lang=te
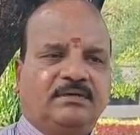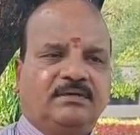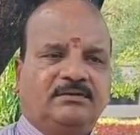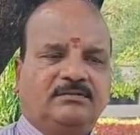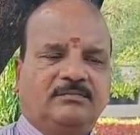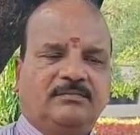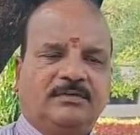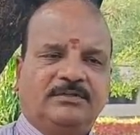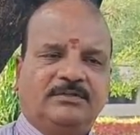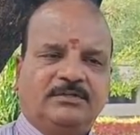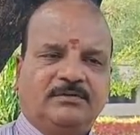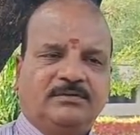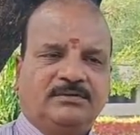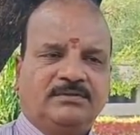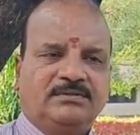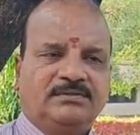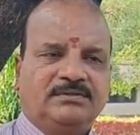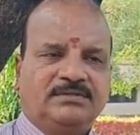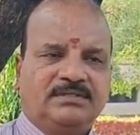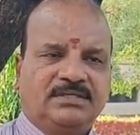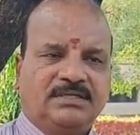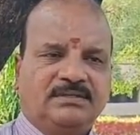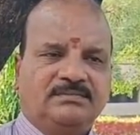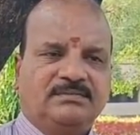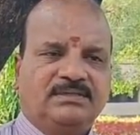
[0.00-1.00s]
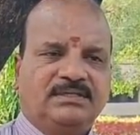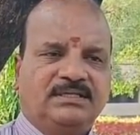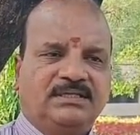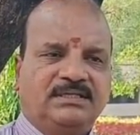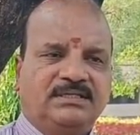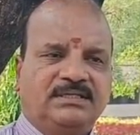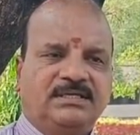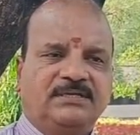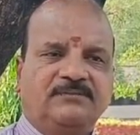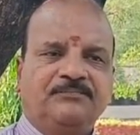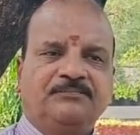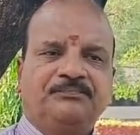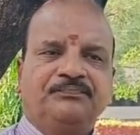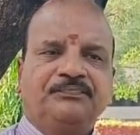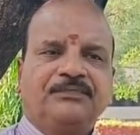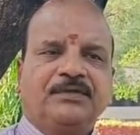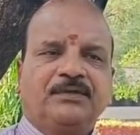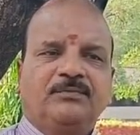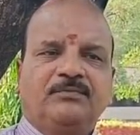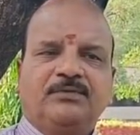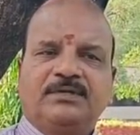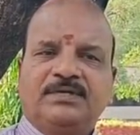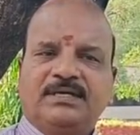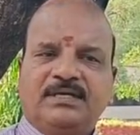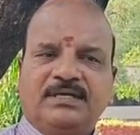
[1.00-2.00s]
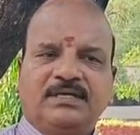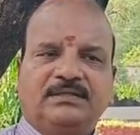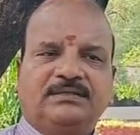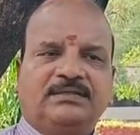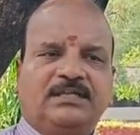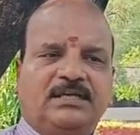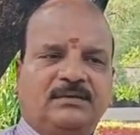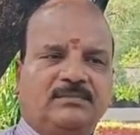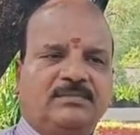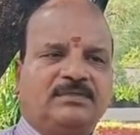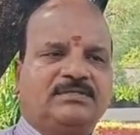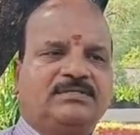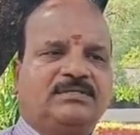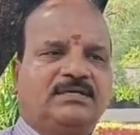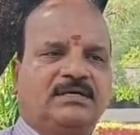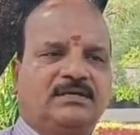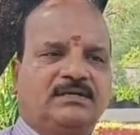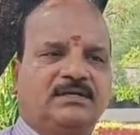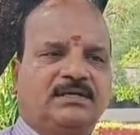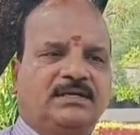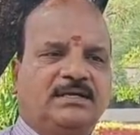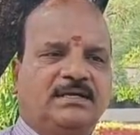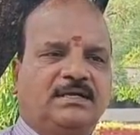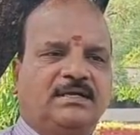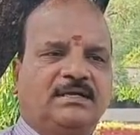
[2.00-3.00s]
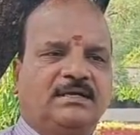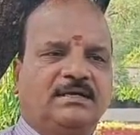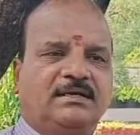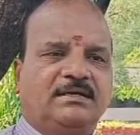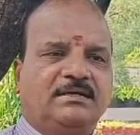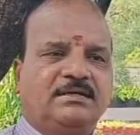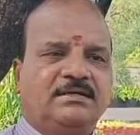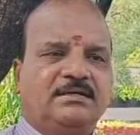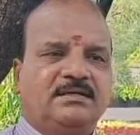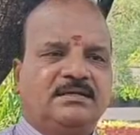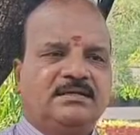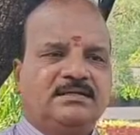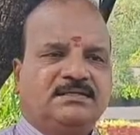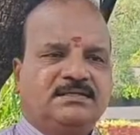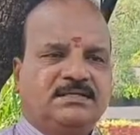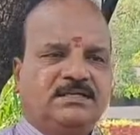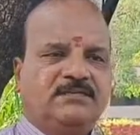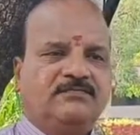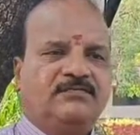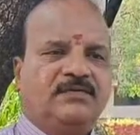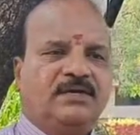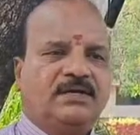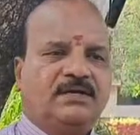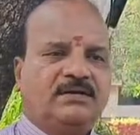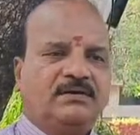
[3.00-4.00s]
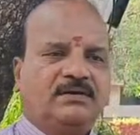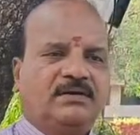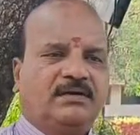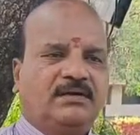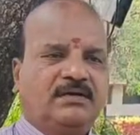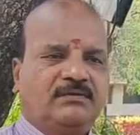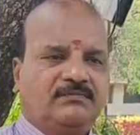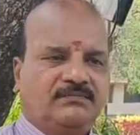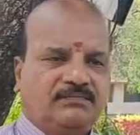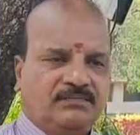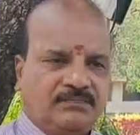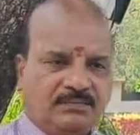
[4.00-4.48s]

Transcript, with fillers: బందోబస్తు చేయడం జరిగింది ముఖ్యంగా థామస్ గారు ఇక్కడ చీఫ్ ఎలక్ట్రల్ ఆఫ్